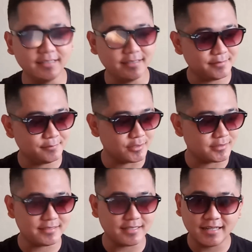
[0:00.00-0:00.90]
ini
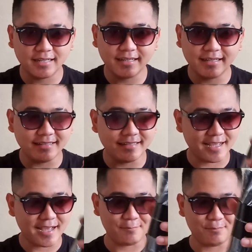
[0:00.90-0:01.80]
buat saya ini
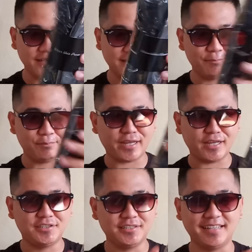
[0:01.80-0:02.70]
apa ini, ini
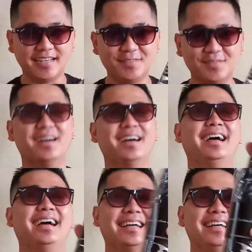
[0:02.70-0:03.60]
packagingnya
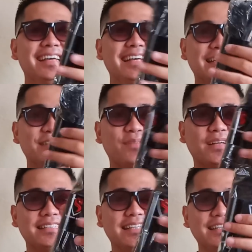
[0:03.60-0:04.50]
wah
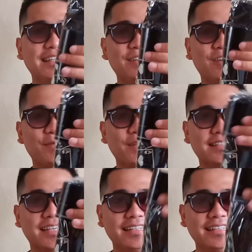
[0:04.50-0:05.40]
tempatnya ini luar
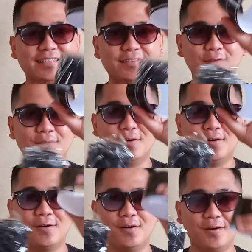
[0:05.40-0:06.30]
biasa nih
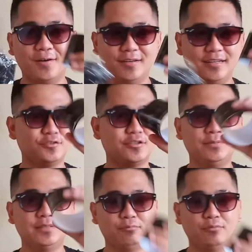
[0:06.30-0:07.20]
wow ini juga
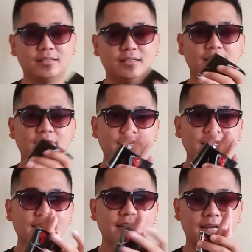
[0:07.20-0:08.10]
bisa buat
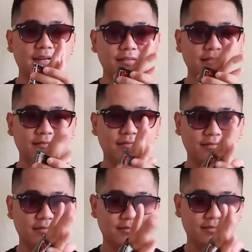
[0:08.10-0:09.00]
gelang
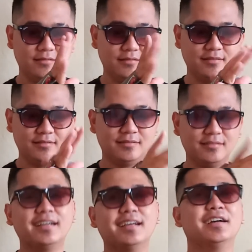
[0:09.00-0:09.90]

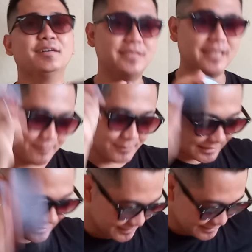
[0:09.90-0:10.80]
Gak, gak, gak, bercanda, bercanda